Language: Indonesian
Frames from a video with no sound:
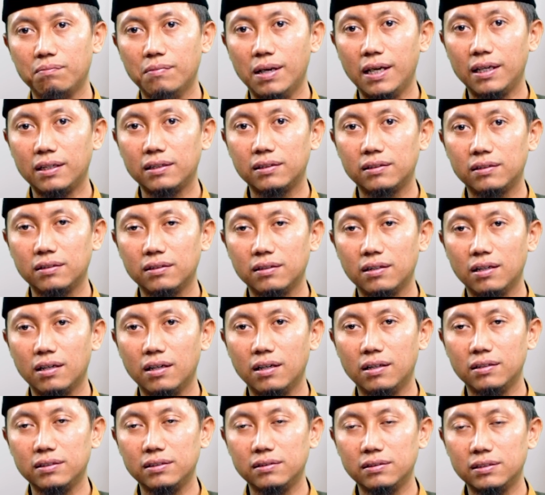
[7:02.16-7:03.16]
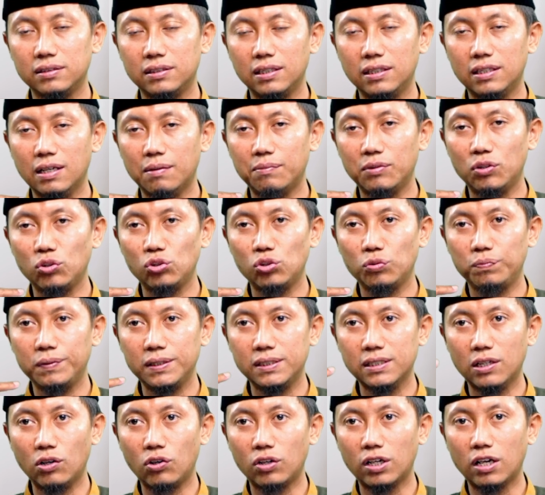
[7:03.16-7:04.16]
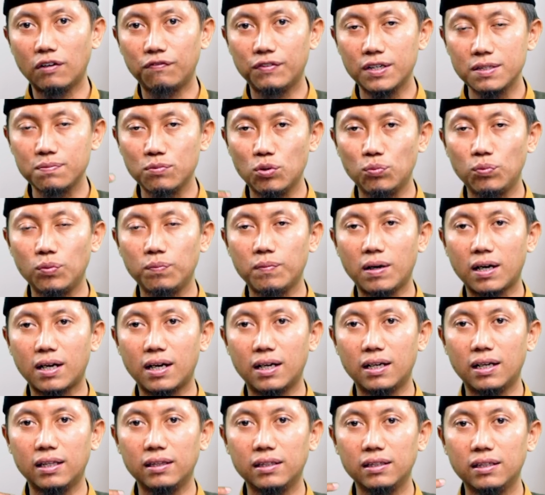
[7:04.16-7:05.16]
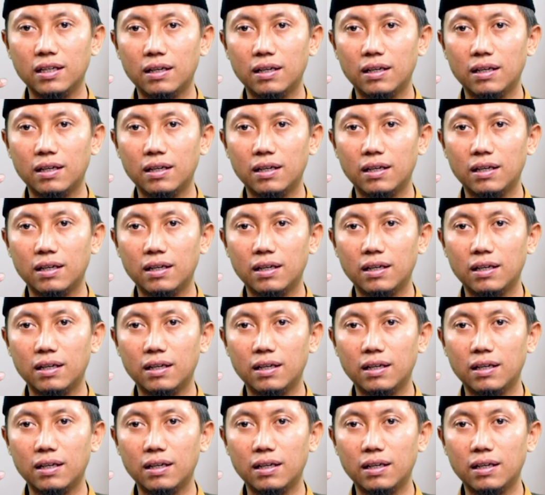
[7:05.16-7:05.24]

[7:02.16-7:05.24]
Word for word: Baik eh, tidak menutupi jalur nafas maupun makanan,